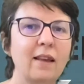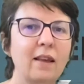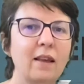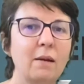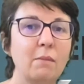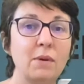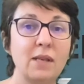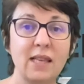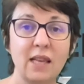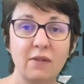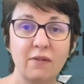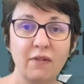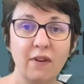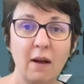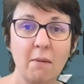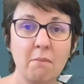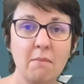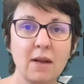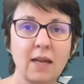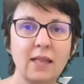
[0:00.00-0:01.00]
Mais cette
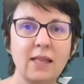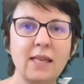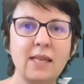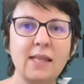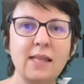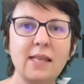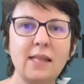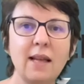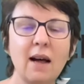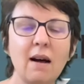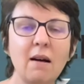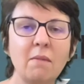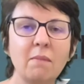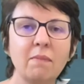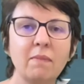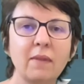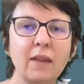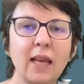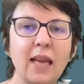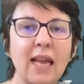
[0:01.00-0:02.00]
femme, Nésida,
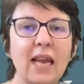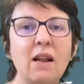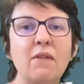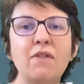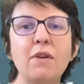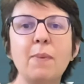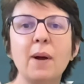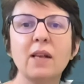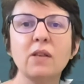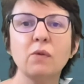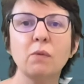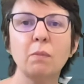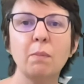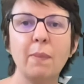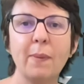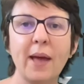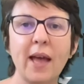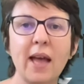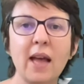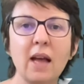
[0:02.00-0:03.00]
élevée par son
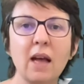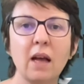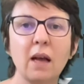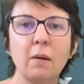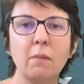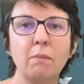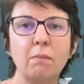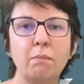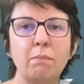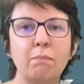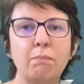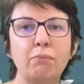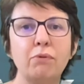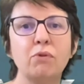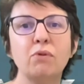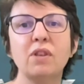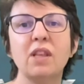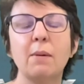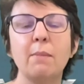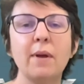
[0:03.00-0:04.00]
père,
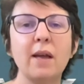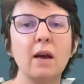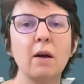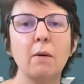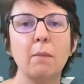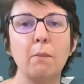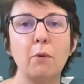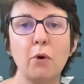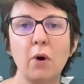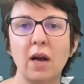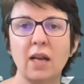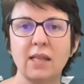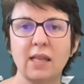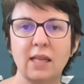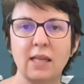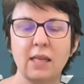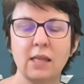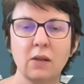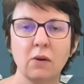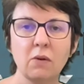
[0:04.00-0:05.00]
puisque sa mère meurt à
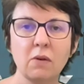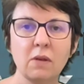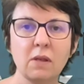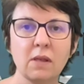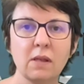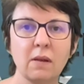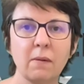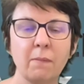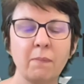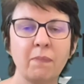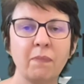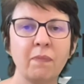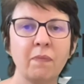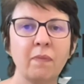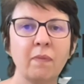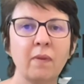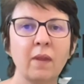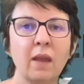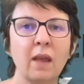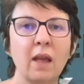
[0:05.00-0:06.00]
sa naissance,
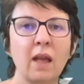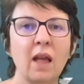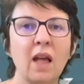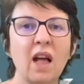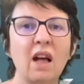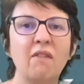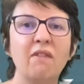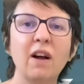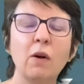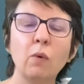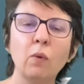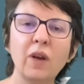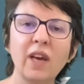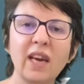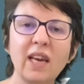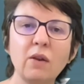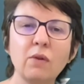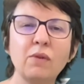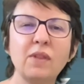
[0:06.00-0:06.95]
va conquérir une